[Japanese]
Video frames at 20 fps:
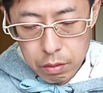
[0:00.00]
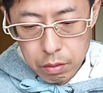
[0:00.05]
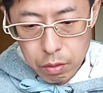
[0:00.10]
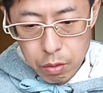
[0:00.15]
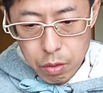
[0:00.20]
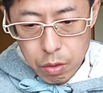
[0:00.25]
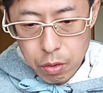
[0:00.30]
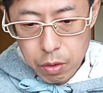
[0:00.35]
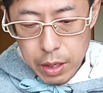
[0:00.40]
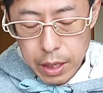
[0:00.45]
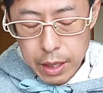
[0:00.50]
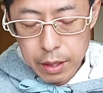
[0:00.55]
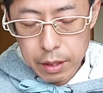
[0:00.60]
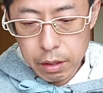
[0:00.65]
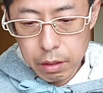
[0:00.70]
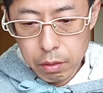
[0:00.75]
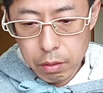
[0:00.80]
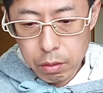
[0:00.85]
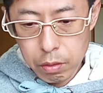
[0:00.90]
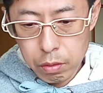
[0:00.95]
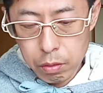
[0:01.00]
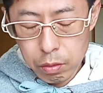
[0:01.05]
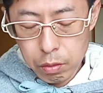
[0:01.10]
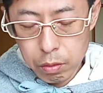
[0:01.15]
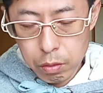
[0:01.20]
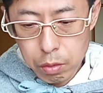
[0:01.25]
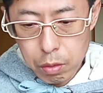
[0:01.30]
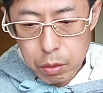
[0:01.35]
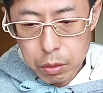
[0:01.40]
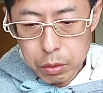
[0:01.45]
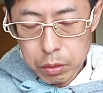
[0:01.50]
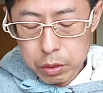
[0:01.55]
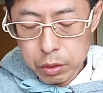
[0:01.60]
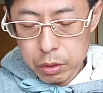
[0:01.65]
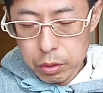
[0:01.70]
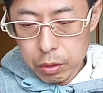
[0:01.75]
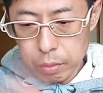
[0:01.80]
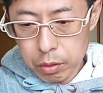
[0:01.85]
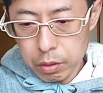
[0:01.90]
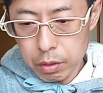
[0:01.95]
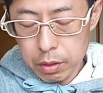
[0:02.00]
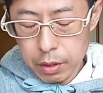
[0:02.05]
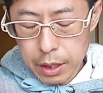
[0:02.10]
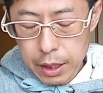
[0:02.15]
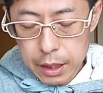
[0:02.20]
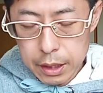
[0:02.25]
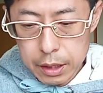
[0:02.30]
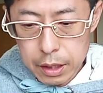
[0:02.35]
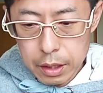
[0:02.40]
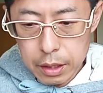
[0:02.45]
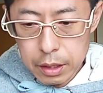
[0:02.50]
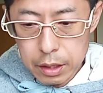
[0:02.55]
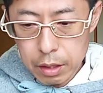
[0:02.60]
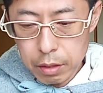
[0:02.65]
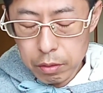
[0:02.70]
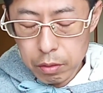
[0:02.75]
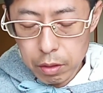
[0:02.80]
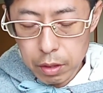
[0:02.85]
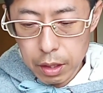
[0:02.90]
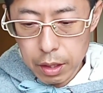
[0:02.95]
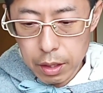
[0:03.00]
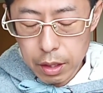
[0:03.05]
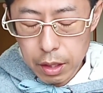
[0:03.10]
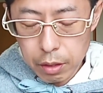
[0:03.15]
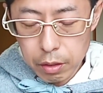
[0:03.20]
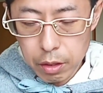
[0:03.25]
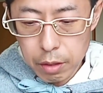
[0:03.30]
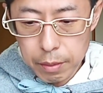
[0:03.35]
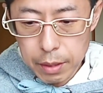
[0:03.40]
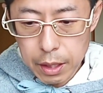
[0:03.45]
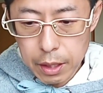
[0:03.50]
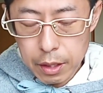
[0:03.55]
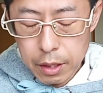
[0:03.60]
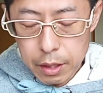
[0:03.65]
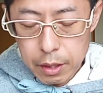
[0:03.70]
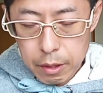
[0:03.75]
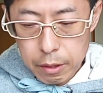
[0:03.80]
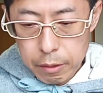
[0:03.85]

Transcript: の方が、と、その対戦してる時に、例えば、